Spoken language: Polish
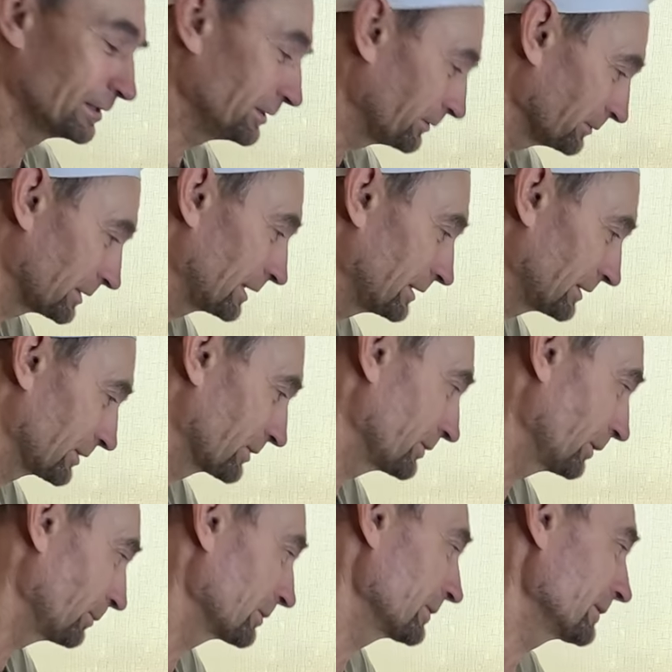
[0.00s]
I tutaj
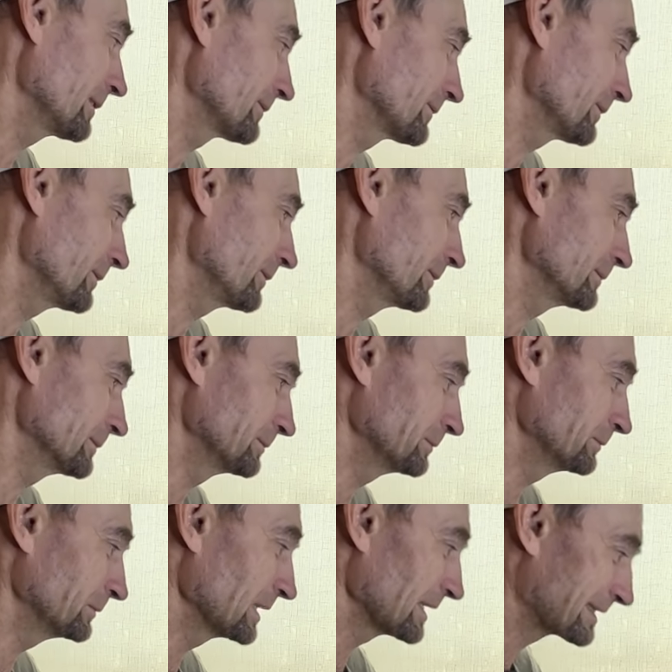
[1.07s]
też dobrze jest to
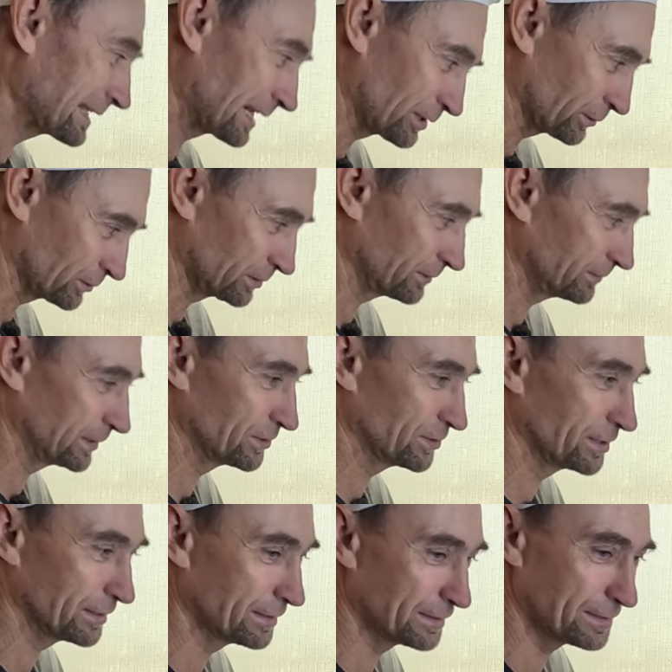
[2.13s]
mm,
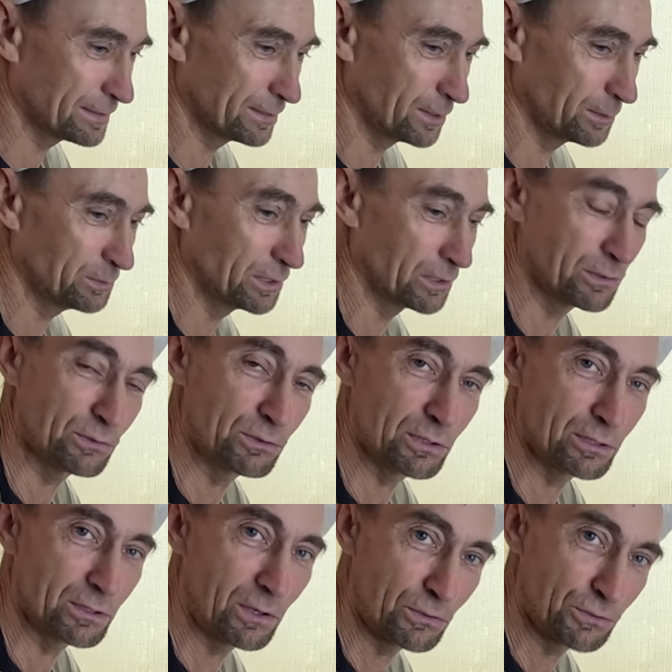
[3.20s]
zagotować ten syrop, niech on
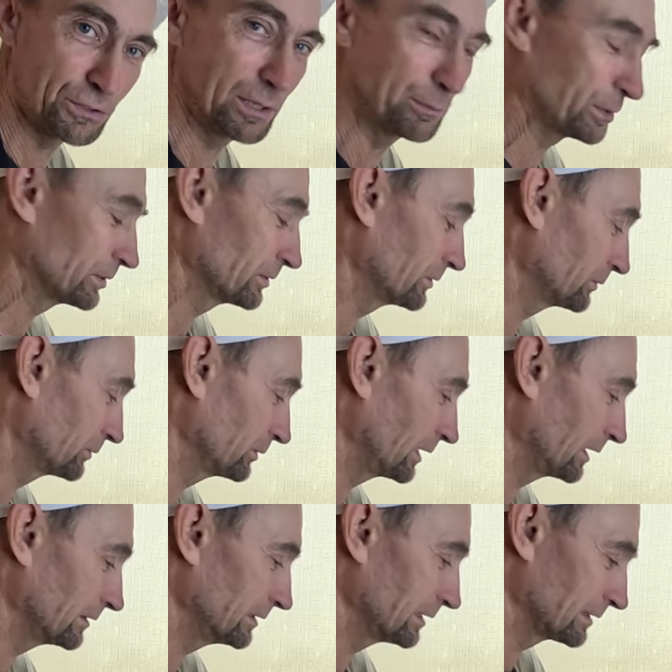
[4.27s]
się troszkę
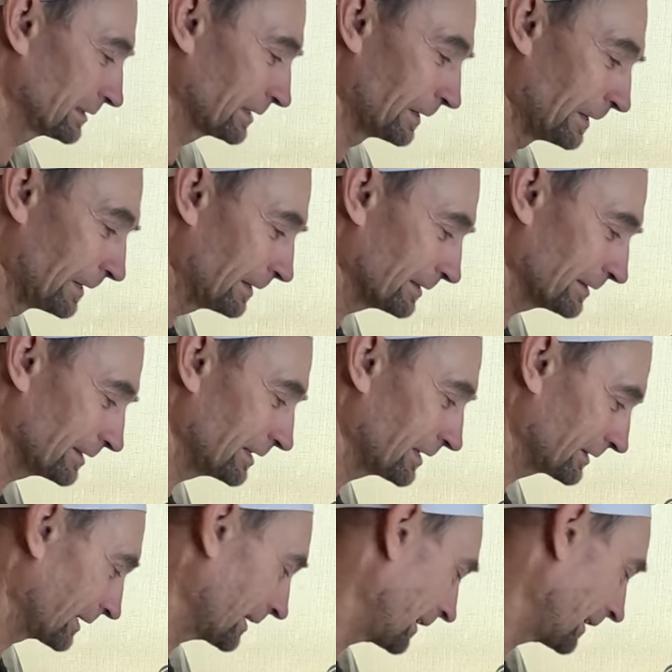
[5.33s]
podgotuje, niech, te, niech ta